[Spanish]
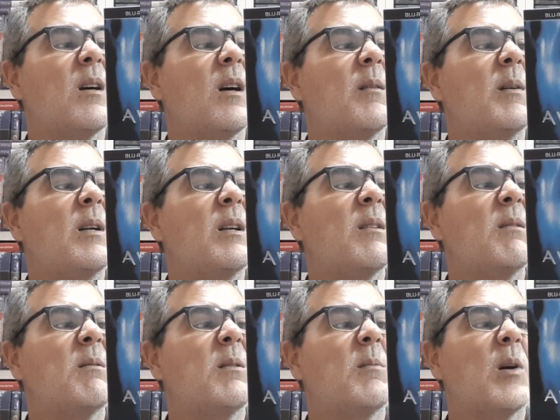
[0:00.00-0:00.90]
a ver,
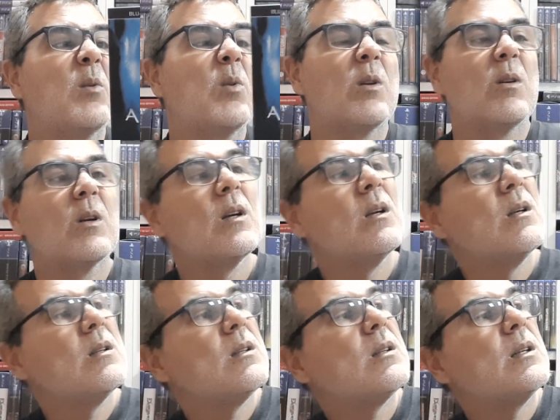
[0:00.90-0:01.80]
no me acuerdo
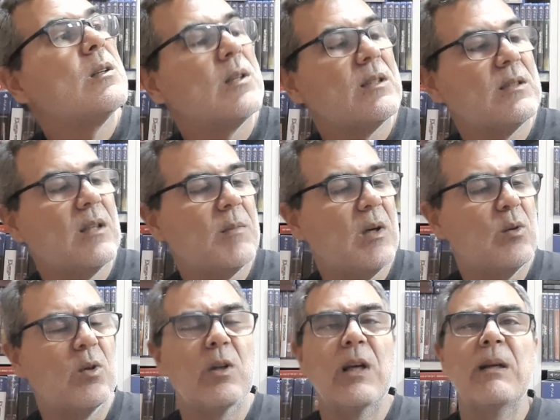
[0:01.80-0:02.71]
creo que se llama
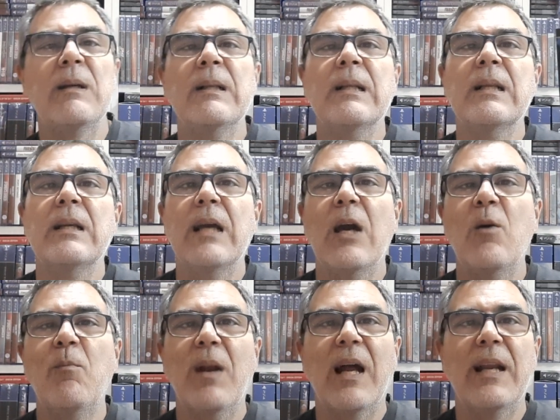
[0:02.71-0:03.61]
Aurora, es
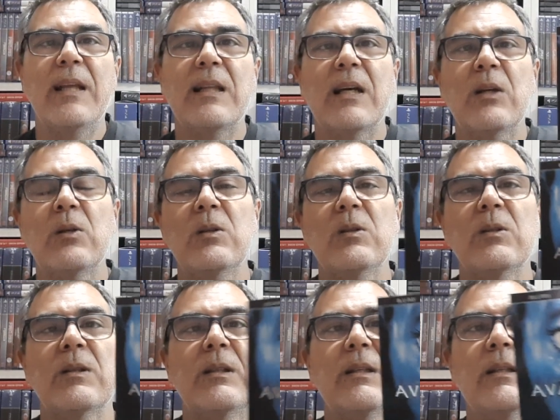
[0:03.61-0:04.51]
un planeta,
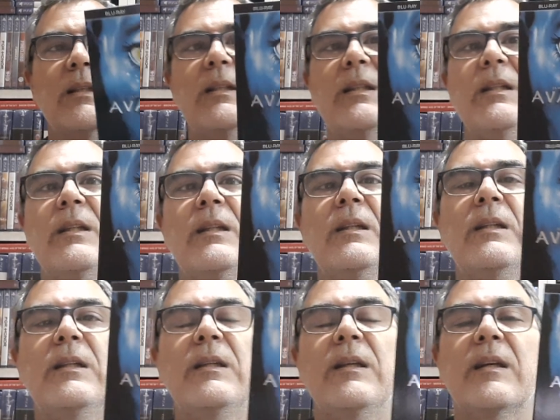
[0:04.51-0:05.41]
¿no? Eh,
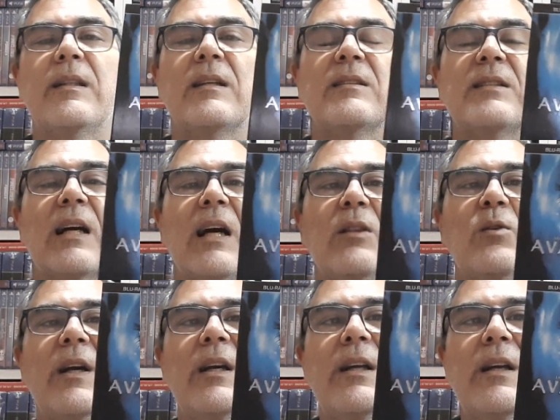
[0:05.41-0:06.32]
y están
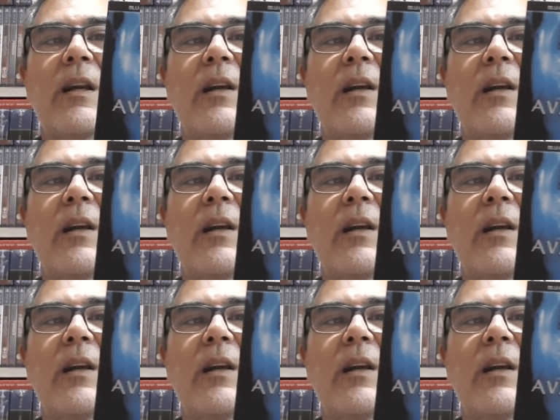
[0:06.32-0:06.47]
sacando ahí